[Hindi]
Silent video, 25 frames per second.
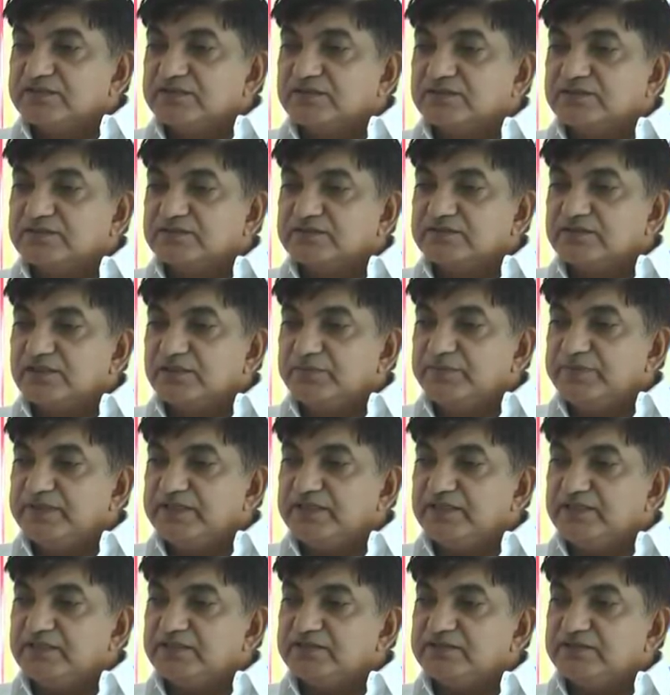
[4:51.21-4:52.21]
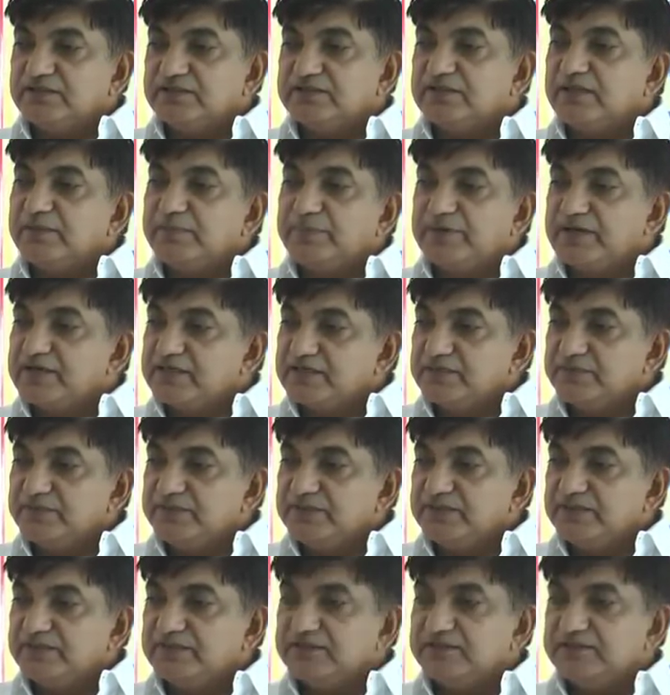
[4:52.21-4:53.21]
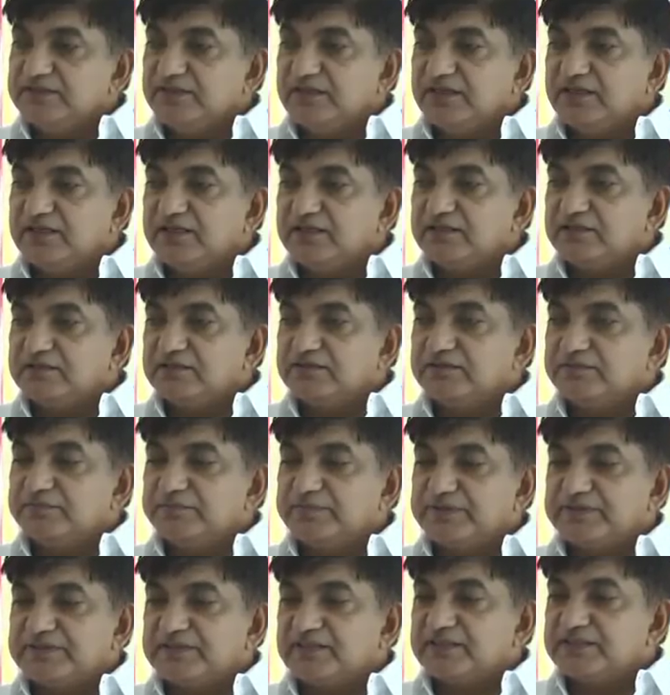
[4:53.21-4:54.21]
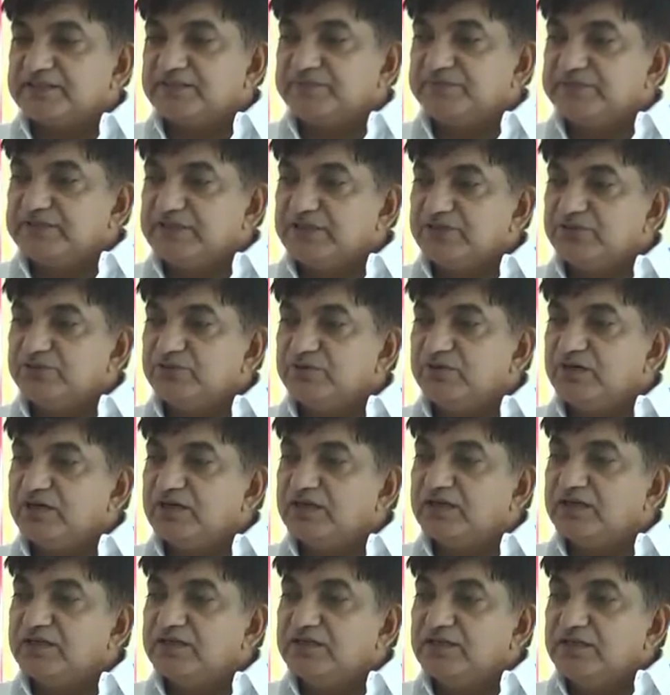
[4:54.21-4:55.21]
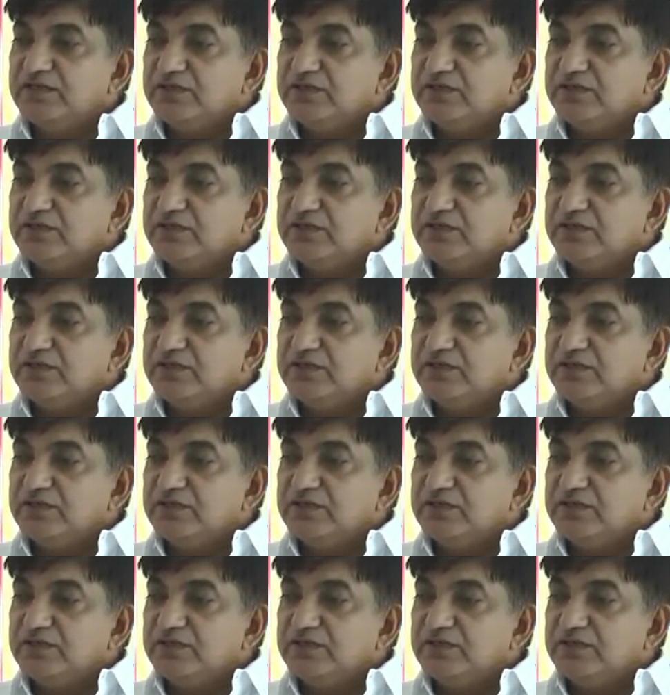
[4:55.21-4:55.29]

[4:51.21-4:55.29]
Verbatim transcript: सतहत्तर में जनता पार्टी में यहाँ प्रत्याशी विजयी हुआ